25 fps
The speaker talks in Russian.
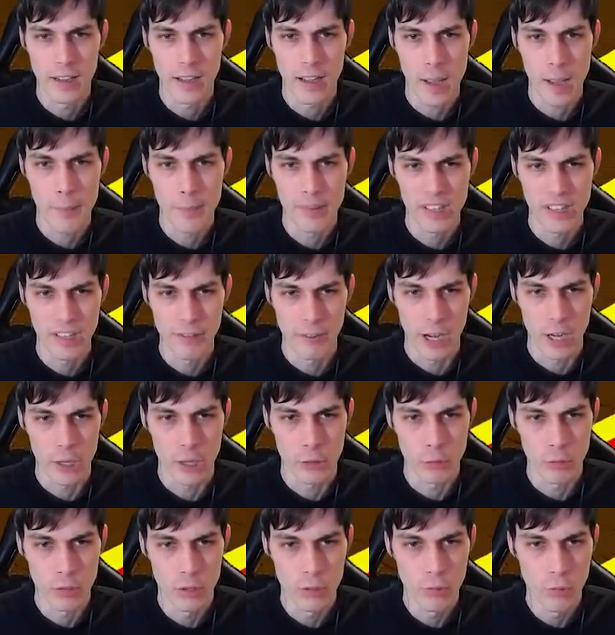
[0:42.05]

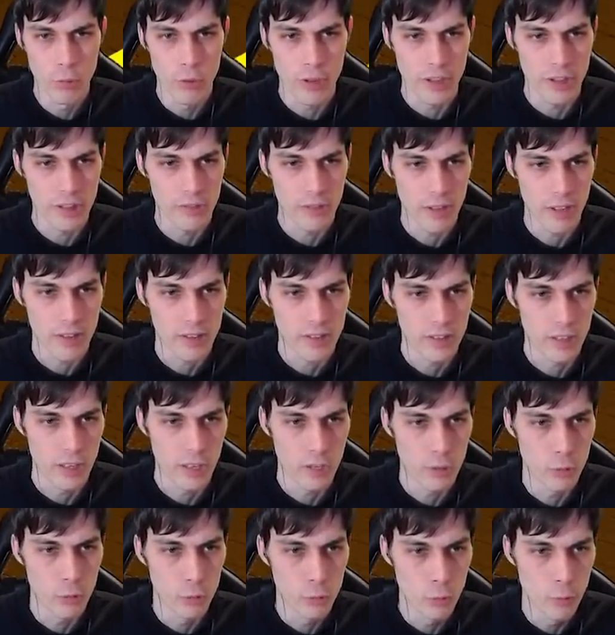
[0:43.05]
обозревали эту игру,
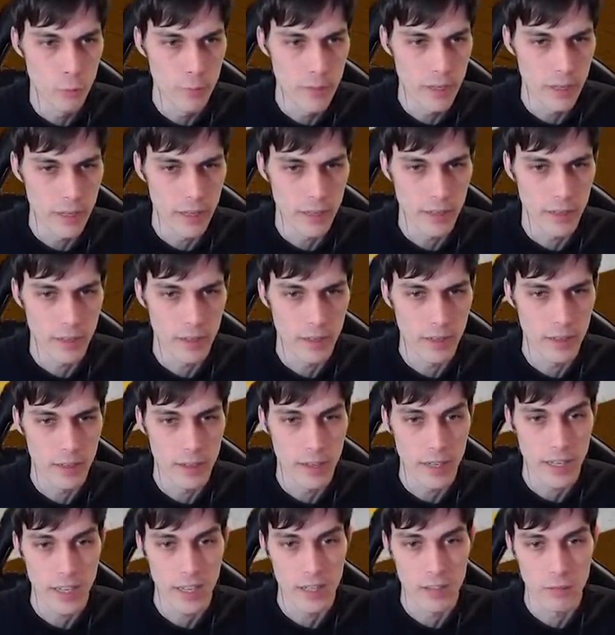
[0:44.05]
известные ютуберы, э,
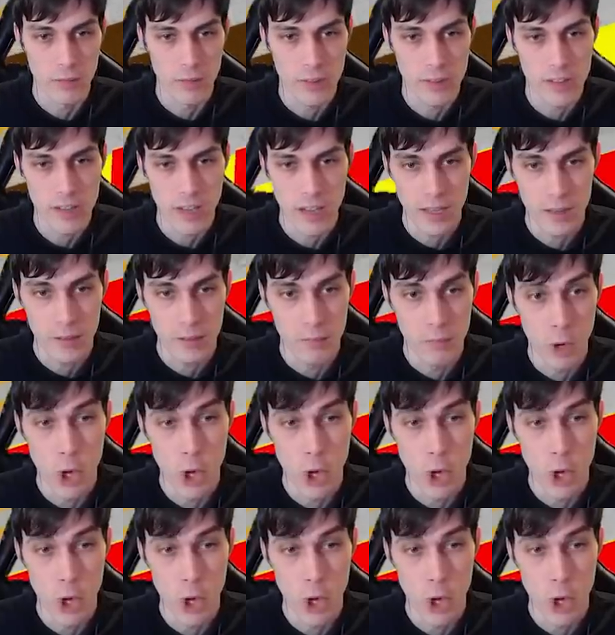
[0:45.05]
хрен его знает.